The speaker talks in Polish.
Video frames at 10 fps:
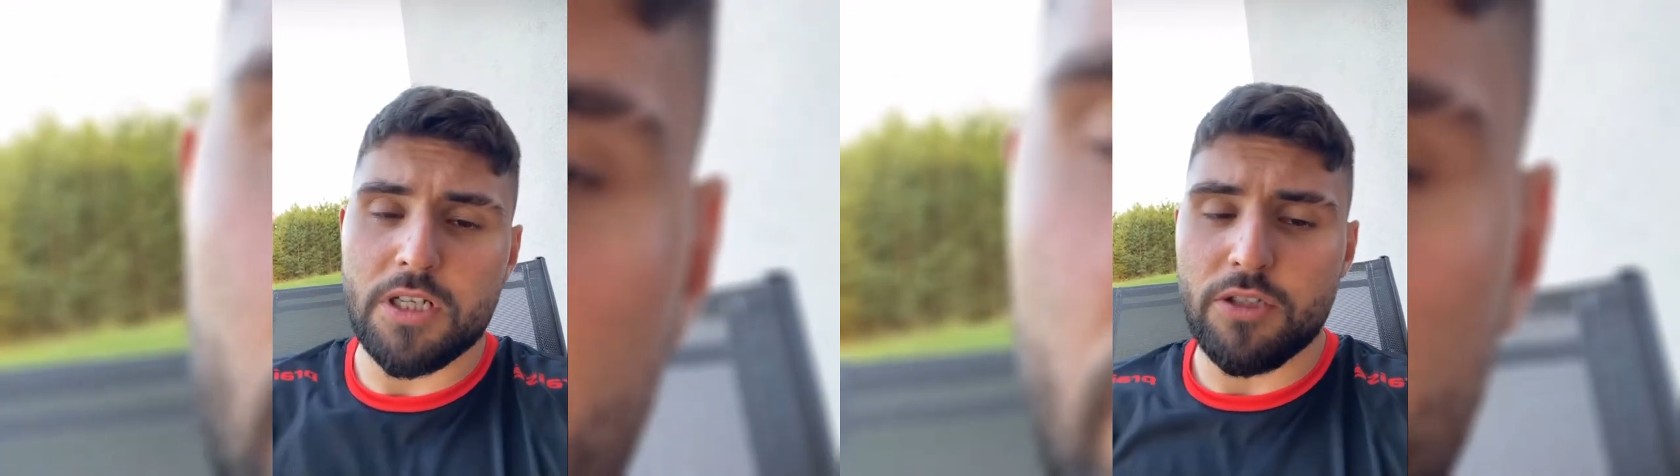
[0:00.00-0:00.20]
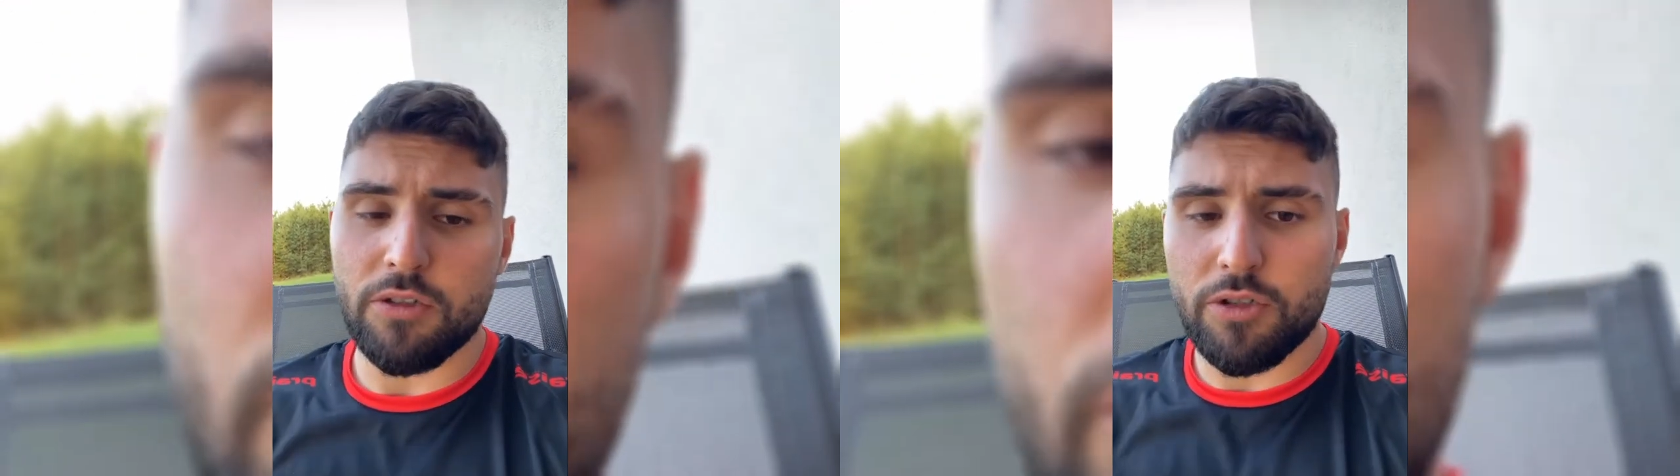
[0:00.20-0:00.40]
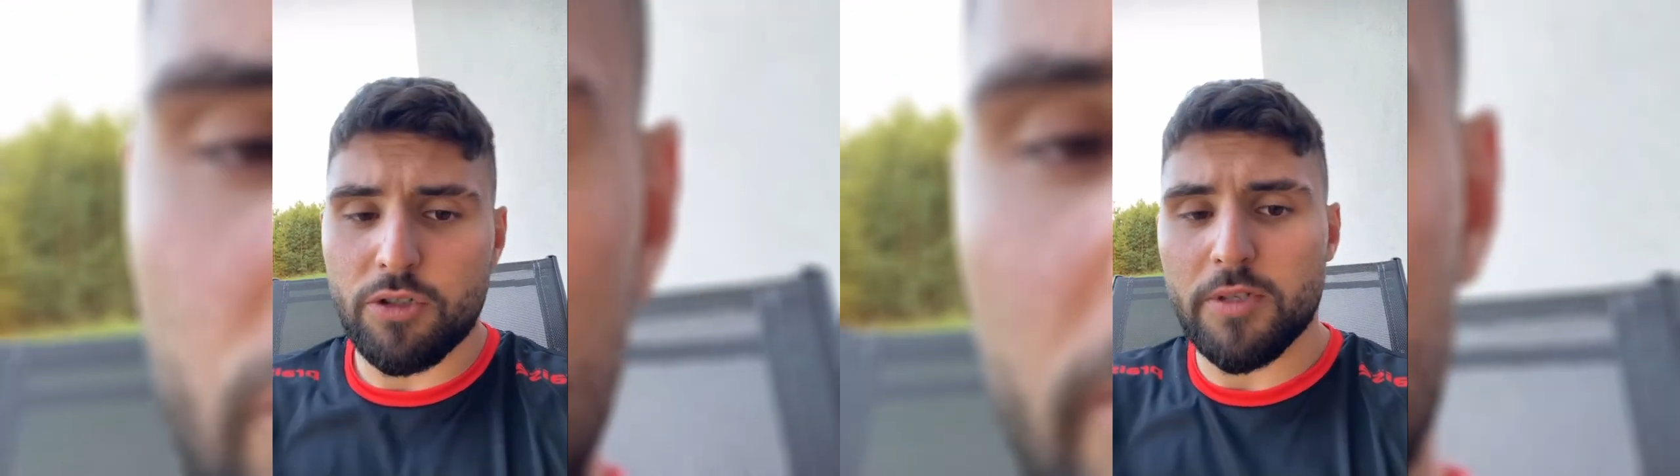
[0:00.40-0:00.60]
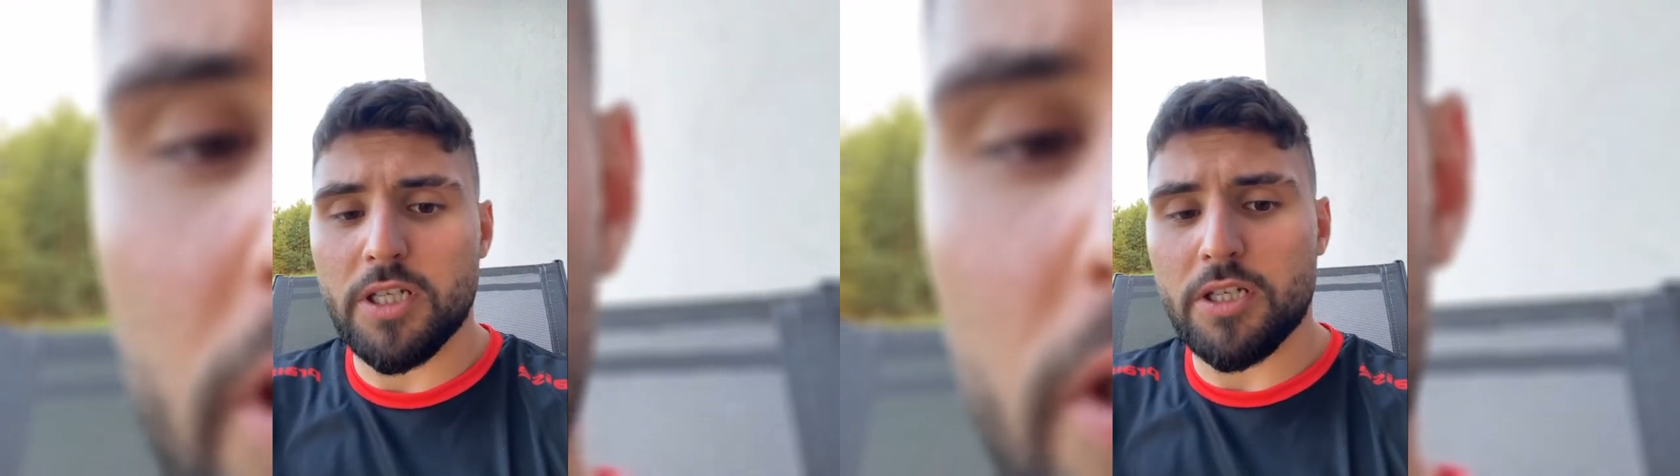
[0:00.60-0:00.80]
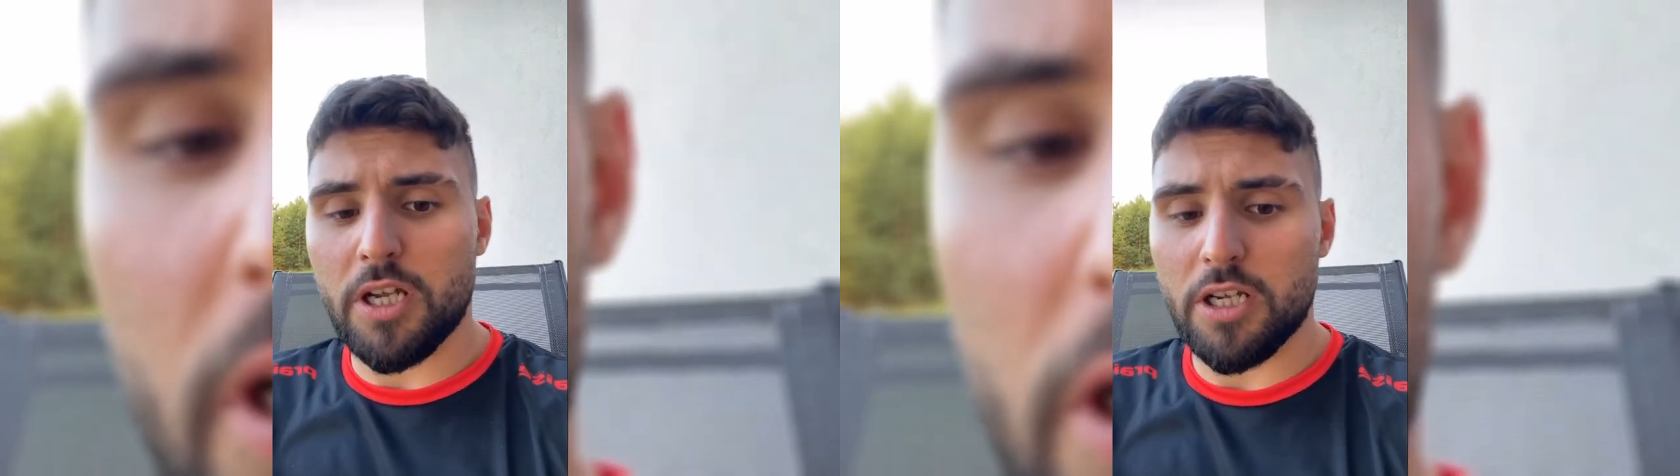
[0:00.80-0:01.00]
zacznij nosić
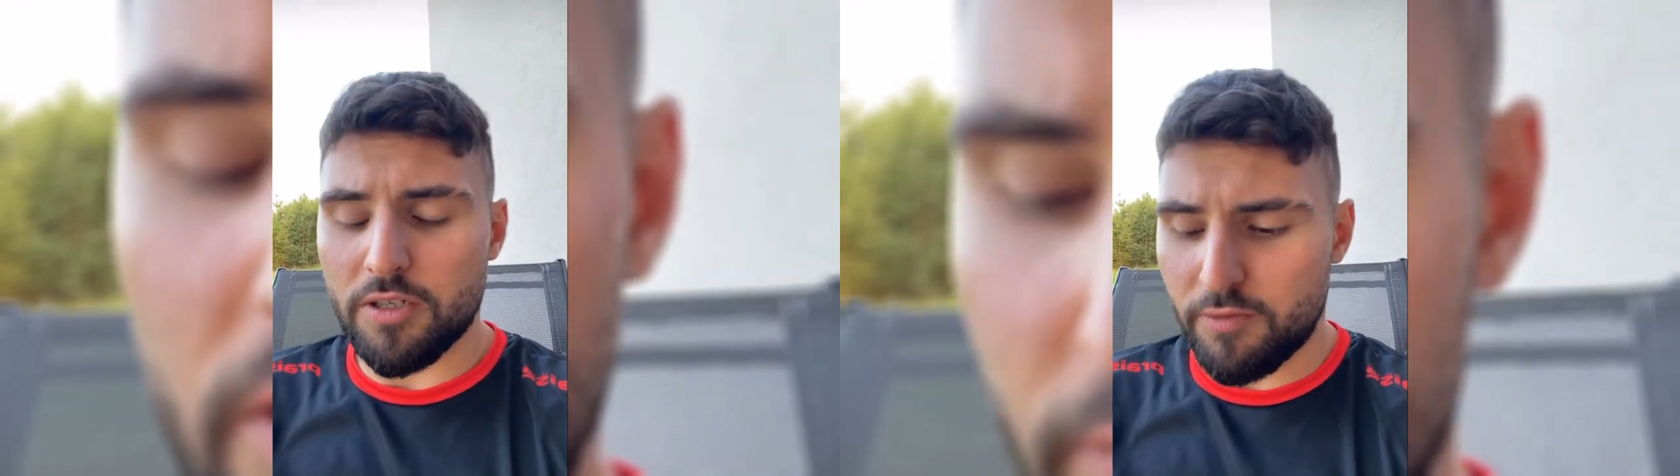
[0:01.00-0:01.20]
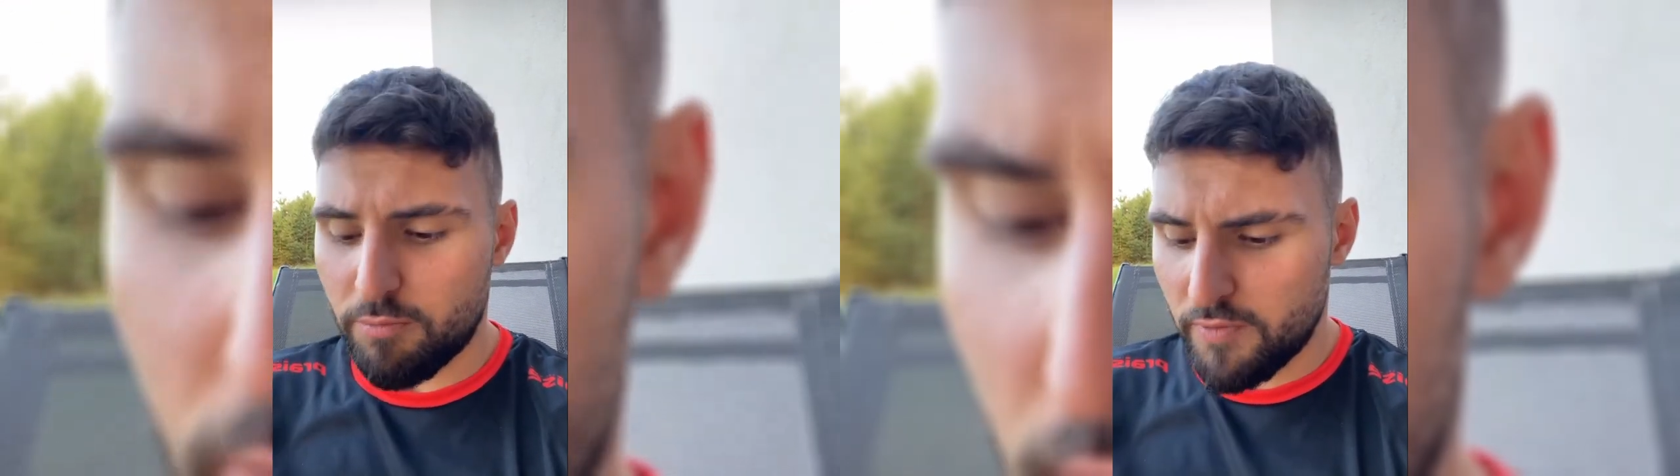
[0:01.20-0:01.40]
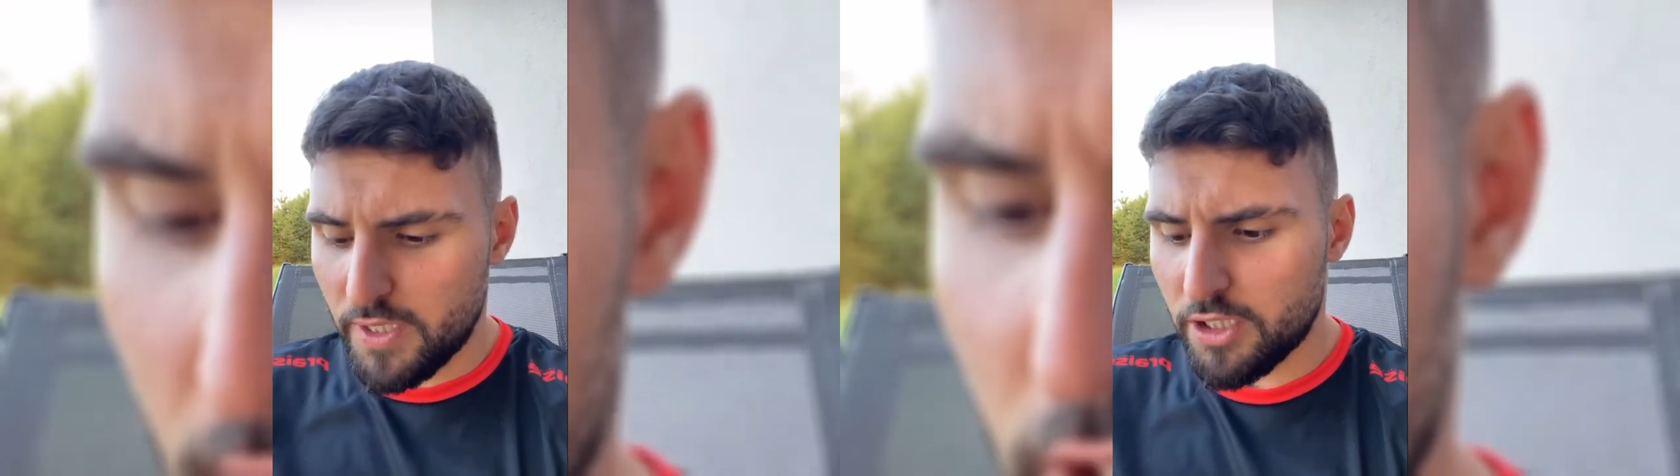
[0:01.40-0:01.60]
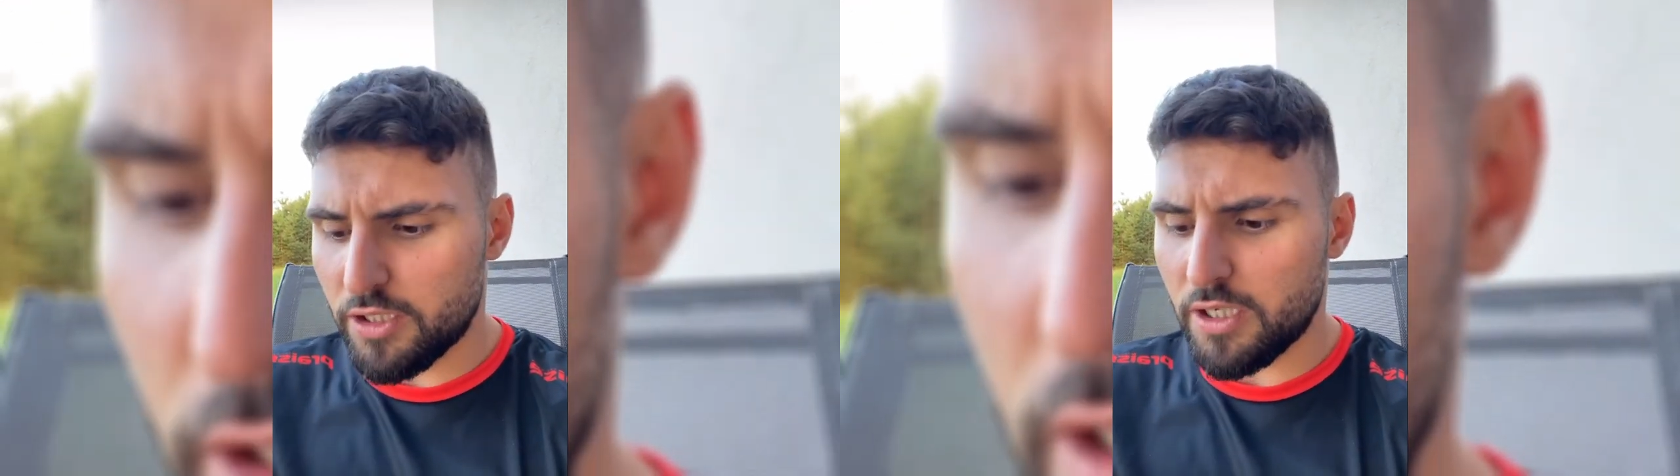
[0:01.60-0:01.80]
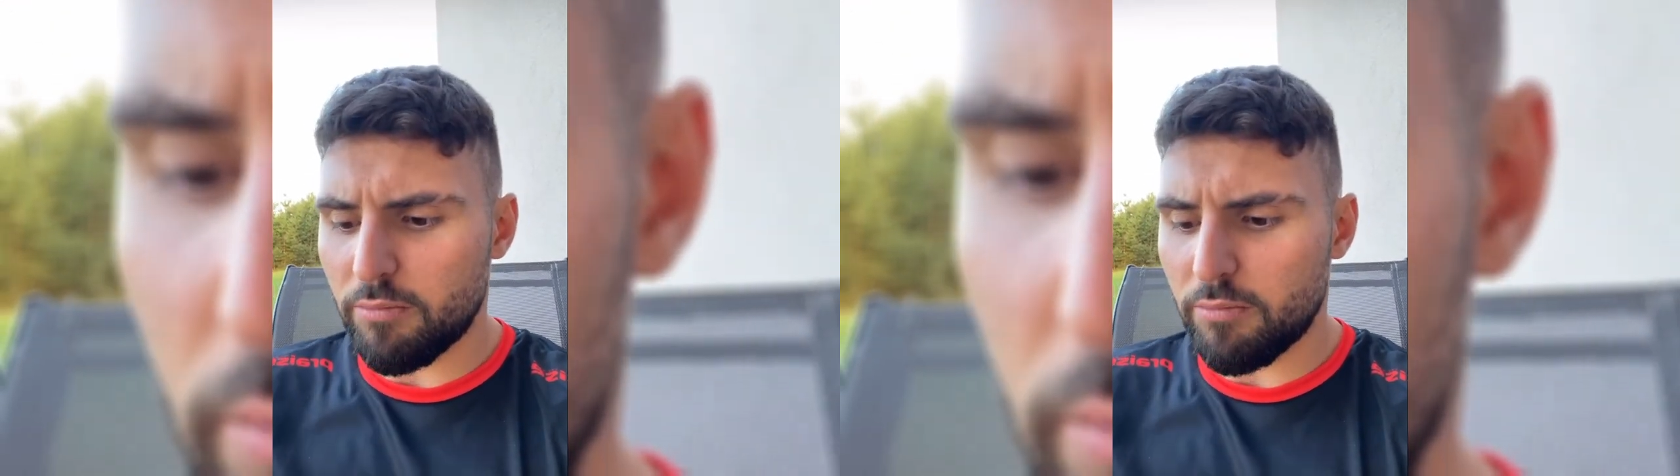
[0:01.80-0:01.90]
maseczkę, jak się wypowiadasz,